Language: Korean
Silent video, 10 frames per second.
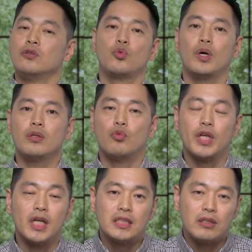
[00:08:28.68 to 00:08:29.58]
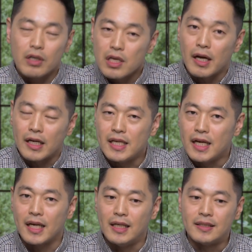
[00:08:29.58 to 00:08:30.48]
또한 우리가 그렇게
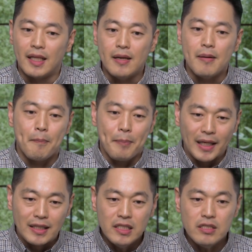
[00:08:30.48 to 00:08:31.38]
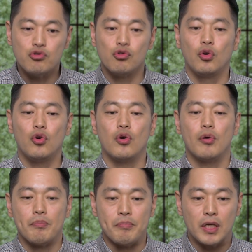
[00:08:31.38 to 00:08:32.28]
이야기할 때 받은 줄로
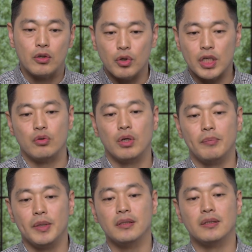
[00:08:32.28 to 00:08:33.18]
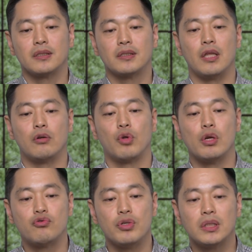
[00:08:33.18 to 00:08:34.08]
믿고 기도하면 그대로
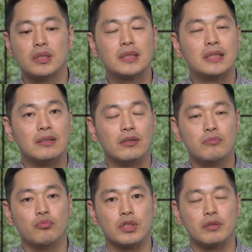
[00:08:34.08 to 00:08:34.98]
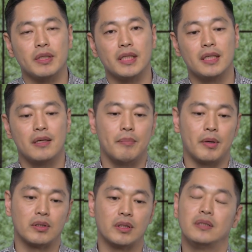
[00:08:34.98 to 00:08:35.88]
될 수 있는 그 근거는 무엇입니까?
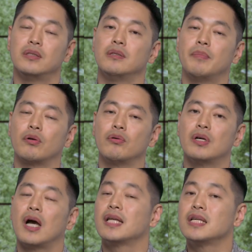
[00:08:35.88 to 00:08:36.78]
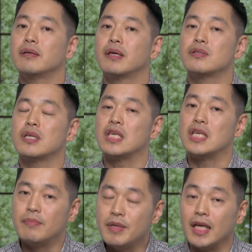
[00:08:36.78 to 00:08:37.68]
바로 그 근거는 바로 하나님께서
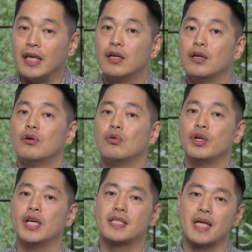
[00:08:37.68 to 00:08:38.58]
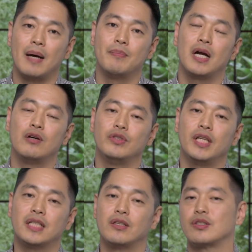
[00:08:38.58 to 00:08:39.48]
이미 우리의 삶
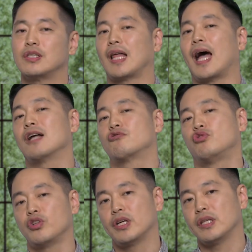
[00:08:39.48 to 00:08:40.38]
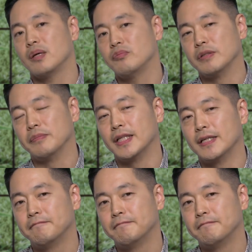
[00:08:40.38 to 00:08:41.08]
가운데 그것을 다 주셨기 때문입니다.